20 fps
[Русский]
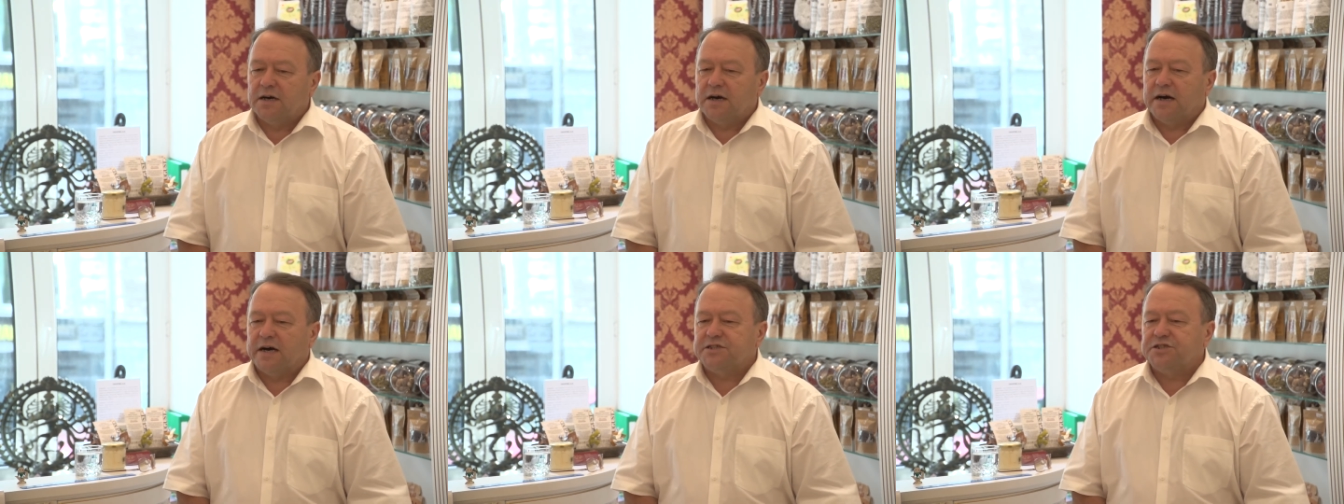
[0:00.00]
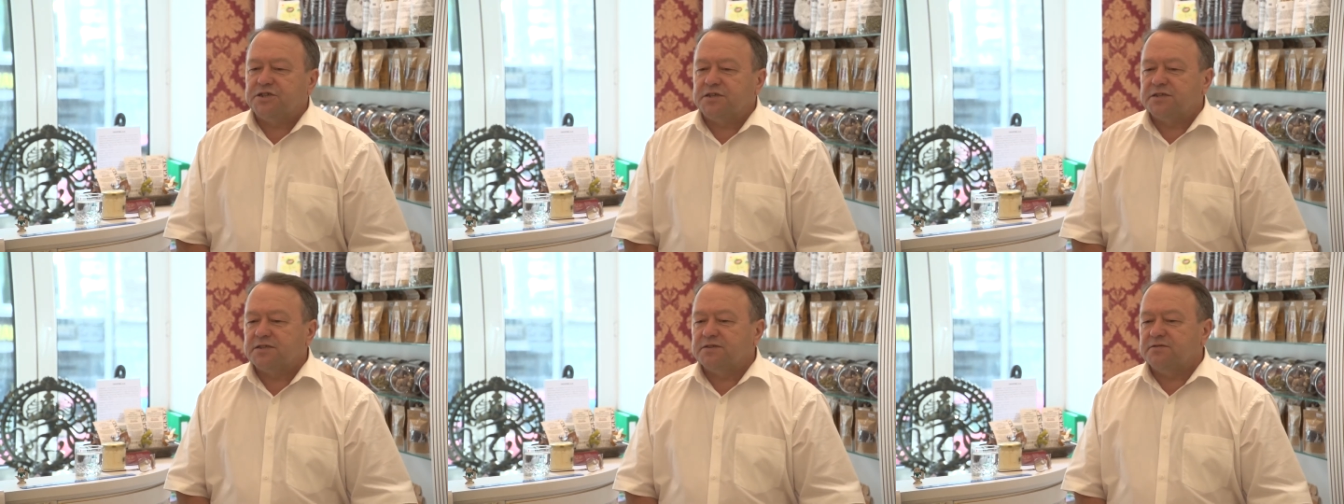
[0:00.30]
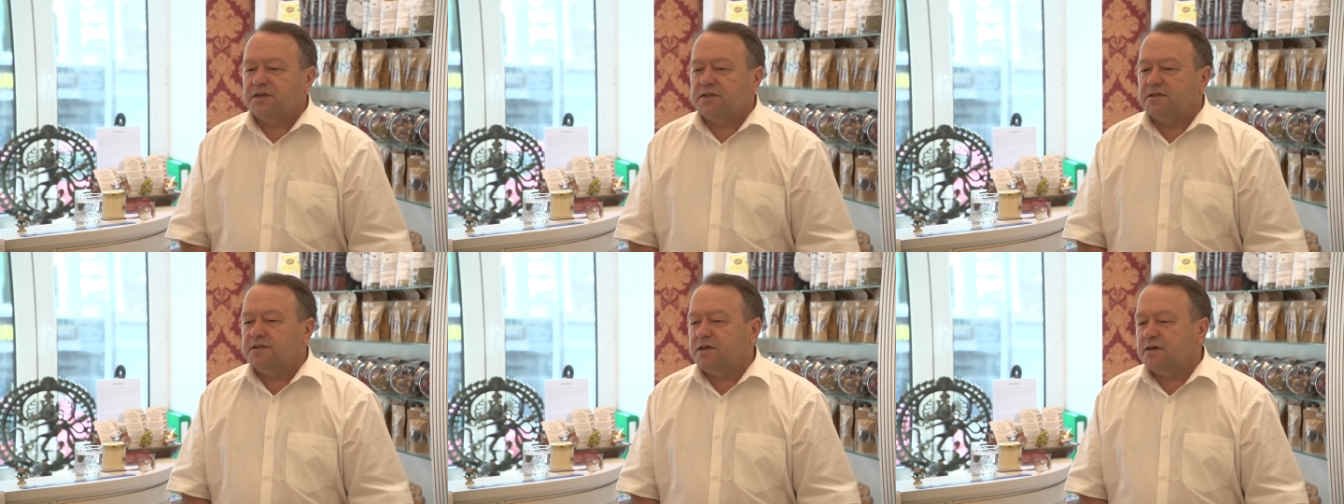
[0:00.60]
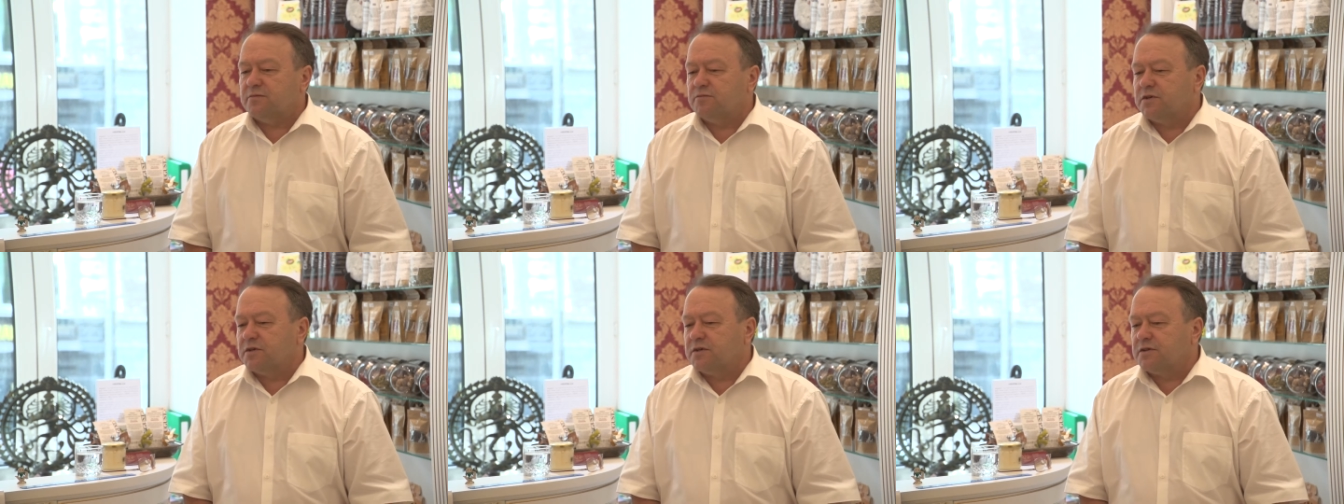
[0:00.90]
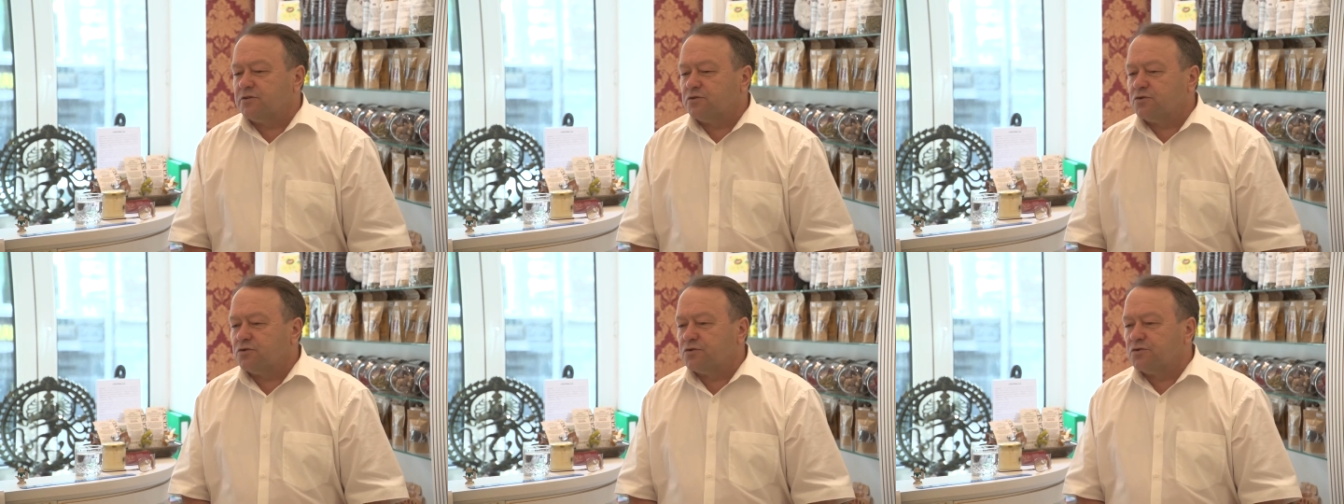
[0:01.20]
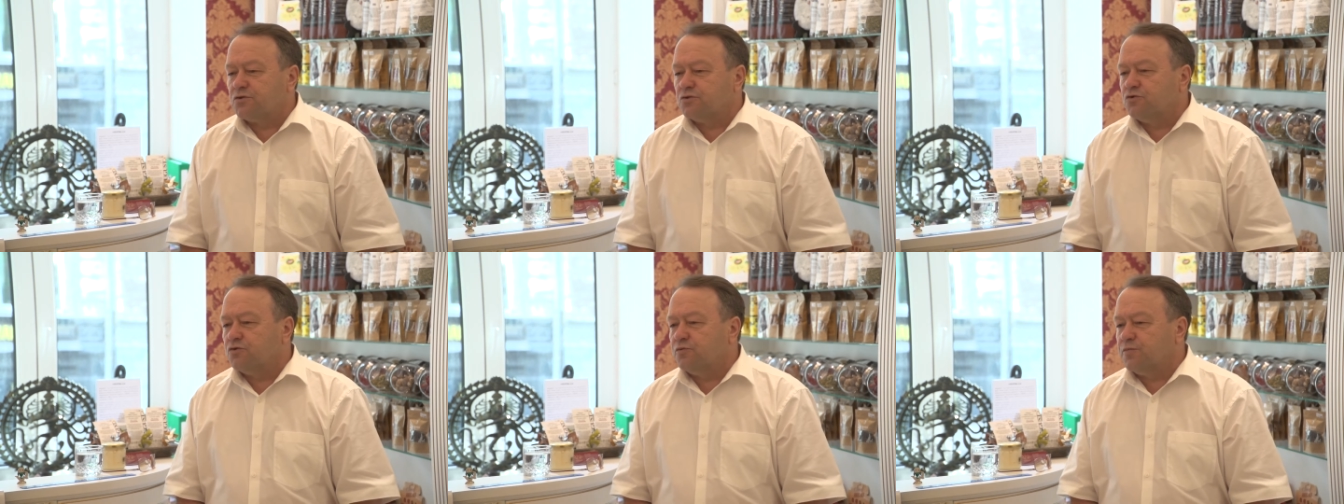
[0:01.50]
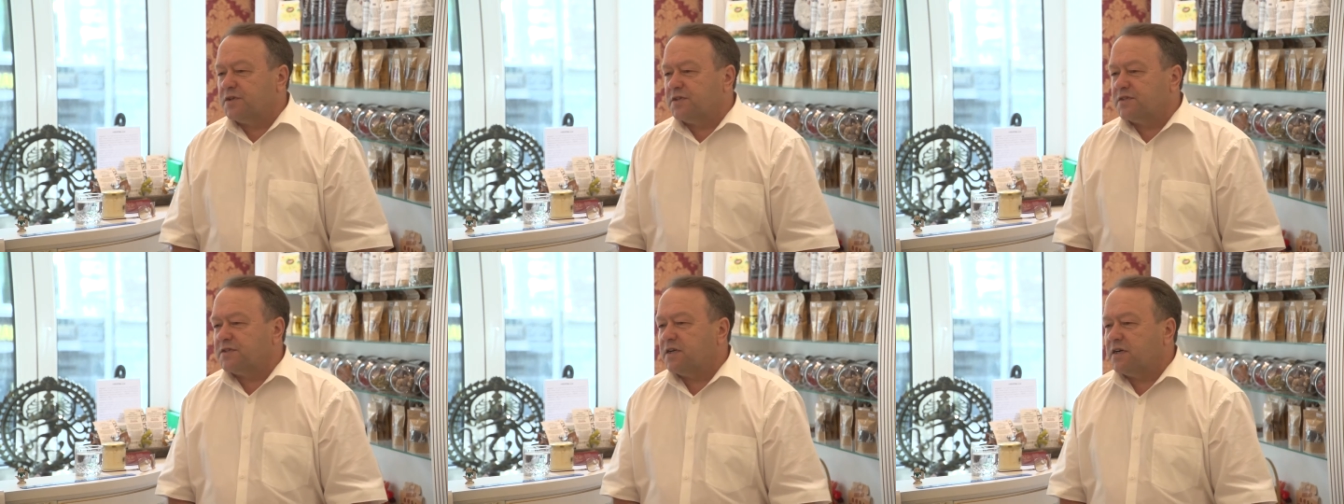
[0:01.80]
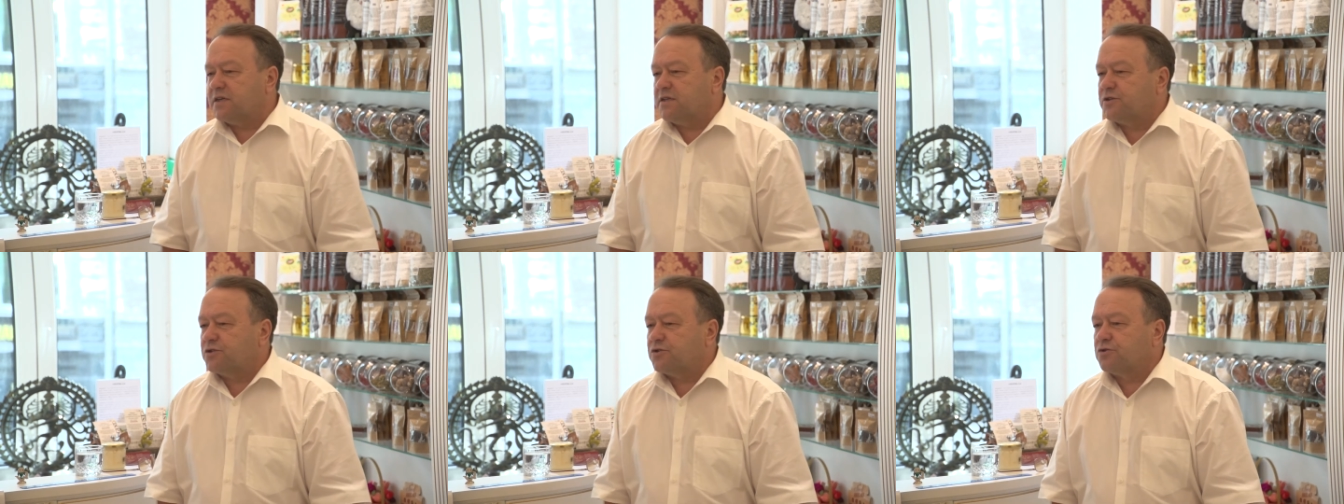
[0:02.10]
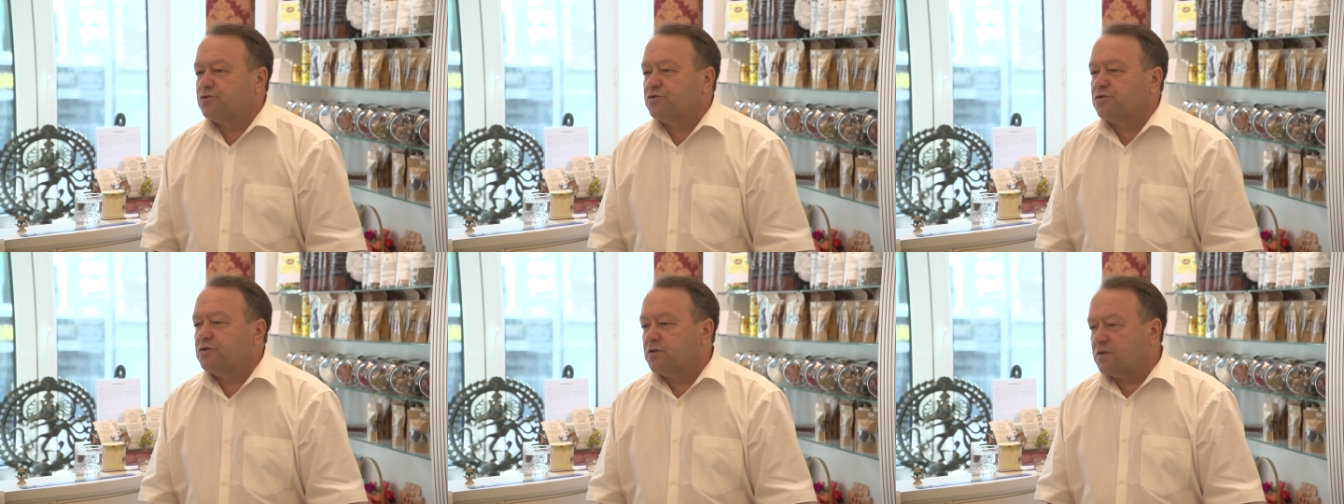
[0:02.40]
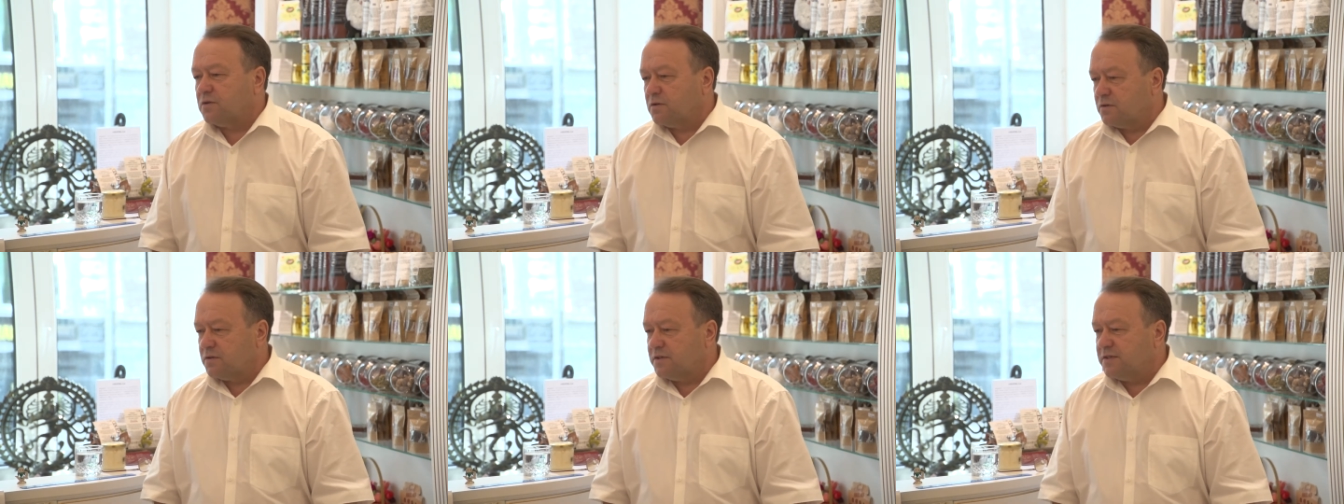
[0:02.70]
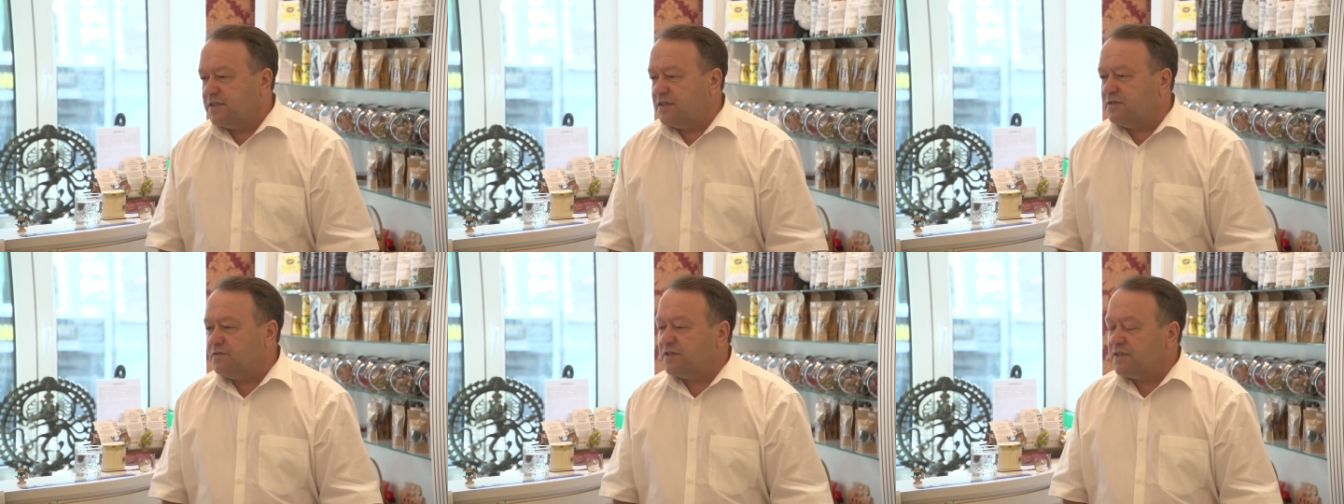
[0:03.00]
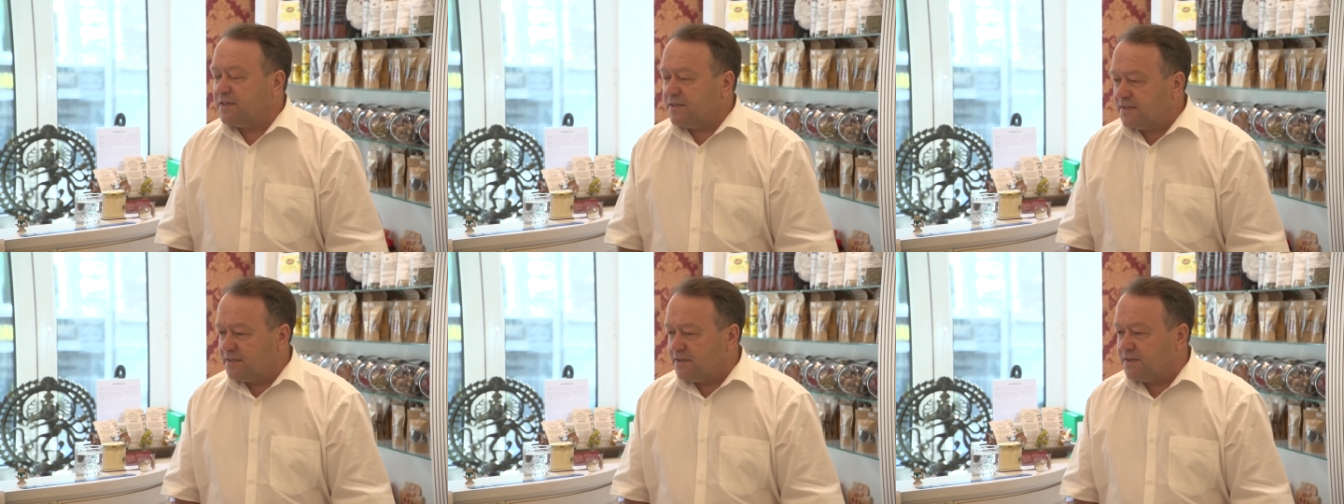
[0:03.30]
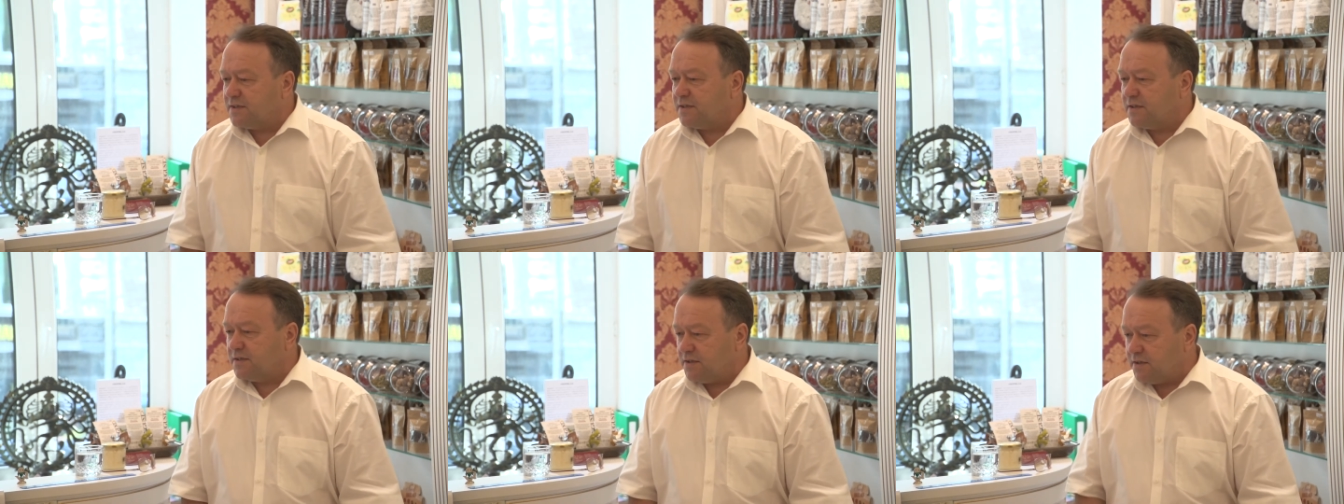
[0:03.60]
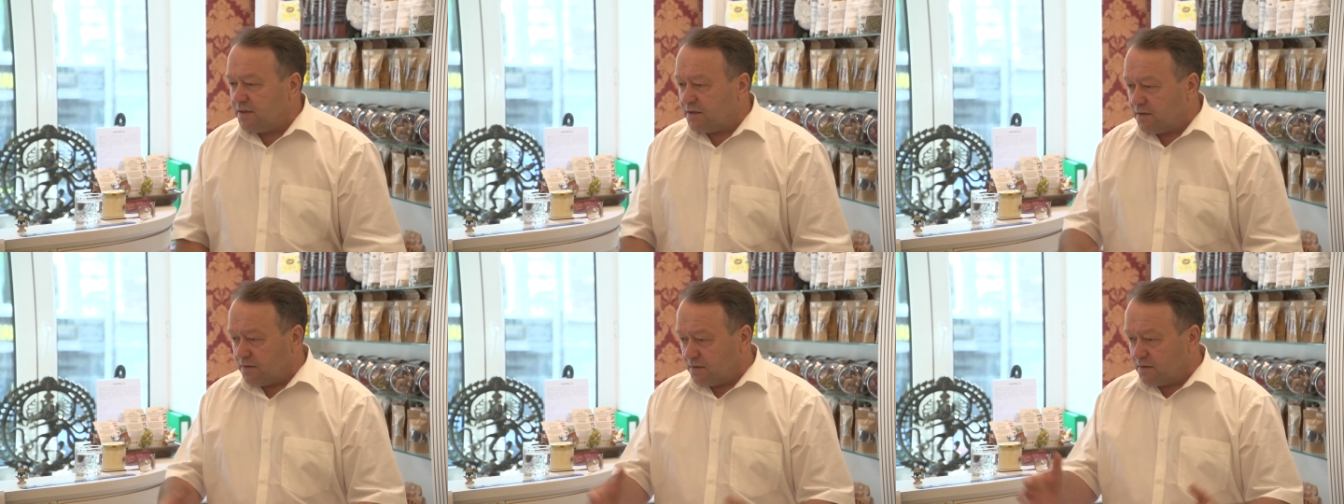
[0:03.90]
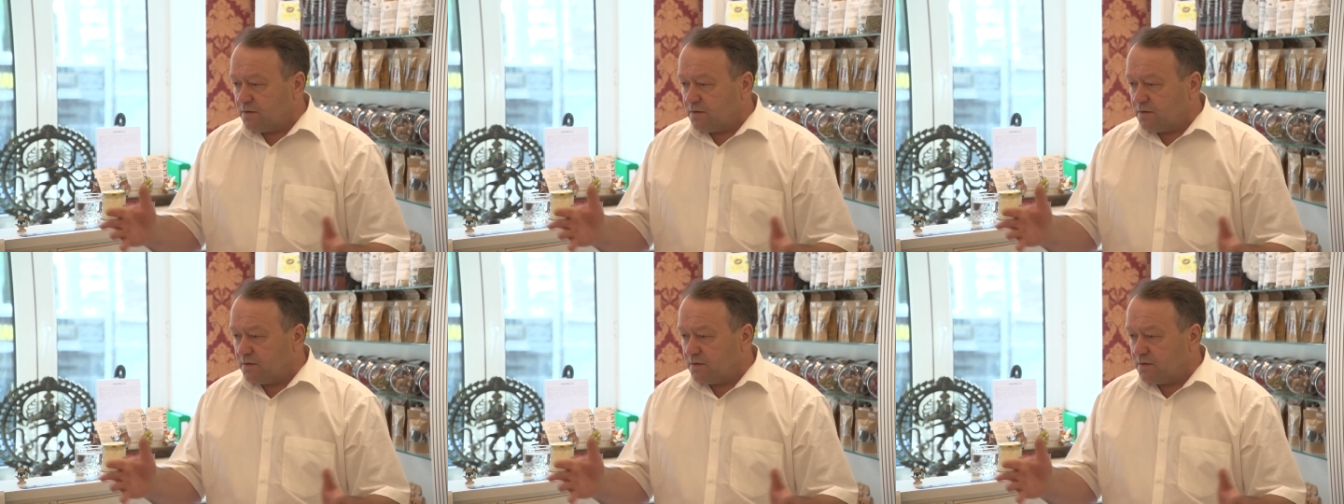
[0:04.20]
А через два дня мы друг другу признались, что 9 из 10